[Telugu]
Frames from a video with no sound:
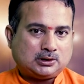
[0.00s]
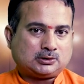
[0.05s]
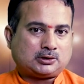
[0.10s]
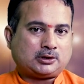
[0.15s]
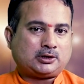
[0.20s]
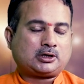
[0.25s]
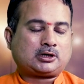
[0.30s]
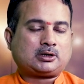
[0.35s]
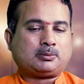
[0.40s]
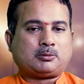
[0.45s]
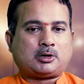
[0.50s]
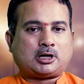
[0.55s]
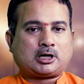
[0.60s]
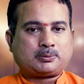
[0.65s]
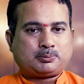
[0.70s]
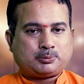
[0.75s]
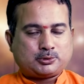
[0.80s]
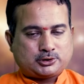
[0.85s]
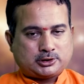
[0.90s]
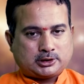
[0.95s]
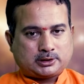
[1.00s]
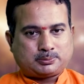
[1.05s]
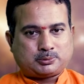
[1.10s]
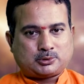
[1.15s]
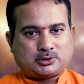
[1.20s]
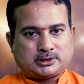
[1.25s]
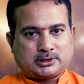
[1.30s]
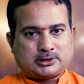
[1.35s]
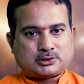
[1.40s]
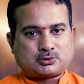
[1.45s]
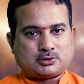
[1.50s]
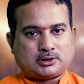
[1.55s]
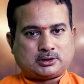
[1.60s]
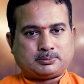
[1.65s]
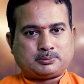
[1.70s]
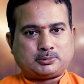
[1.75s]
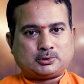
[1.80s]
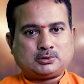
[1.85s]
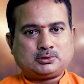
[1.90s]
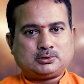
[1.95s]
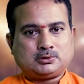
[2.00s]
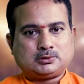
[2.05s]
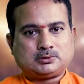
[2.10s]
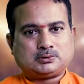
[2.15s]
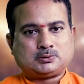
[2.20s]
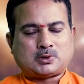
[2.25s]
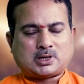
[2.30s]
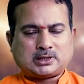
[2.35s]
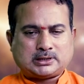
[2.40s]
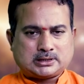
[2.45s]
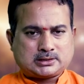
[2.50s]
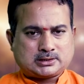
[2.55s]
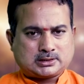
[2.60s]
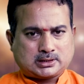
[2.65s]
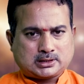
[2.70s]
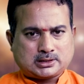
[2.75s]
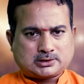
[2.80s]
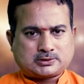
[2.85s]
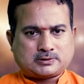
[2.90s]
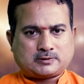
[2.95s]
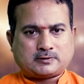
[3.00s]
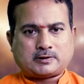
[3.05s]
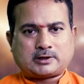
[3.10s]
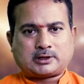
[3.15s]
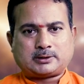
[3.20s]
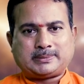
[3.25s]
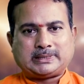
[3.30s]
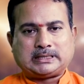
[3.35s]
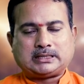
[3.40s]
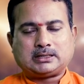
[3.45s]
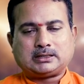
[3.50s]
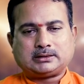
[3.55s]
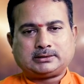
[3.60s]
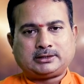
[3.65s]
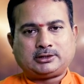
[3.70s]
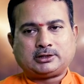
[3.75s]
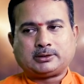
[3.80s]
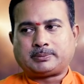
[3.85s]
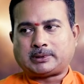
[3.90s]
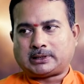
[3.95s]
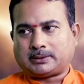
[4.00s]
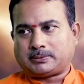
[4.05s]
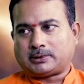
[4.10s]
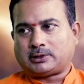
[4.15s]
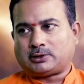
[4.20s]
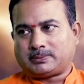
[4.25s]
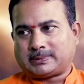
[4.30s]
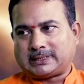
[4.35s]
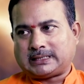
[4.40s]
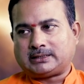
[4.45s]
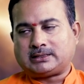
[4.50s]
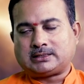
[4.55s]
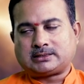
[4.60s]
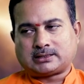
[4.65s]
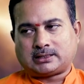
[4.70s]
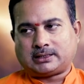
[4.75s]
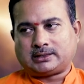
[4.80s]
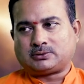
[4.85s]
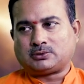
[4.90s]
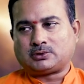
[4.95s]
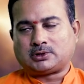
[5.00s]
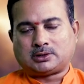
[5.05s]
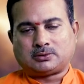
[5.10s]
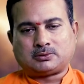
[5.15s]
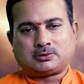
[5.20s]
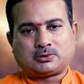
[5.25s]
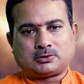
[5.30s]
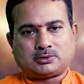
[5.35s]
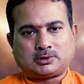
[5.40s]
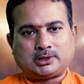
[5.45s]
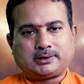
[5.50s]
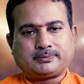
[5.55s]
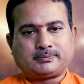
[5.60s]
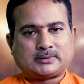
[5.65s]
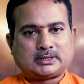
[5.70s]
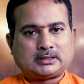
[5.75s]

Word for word: తన యొక్క మార్పు చేర్పులు చేసుకున్నప్పుడు ద్వాదశ రాశుల వారి మీద దీని ప్రభావం అనేది చాలా ఎక్కువగా ఉంటుంది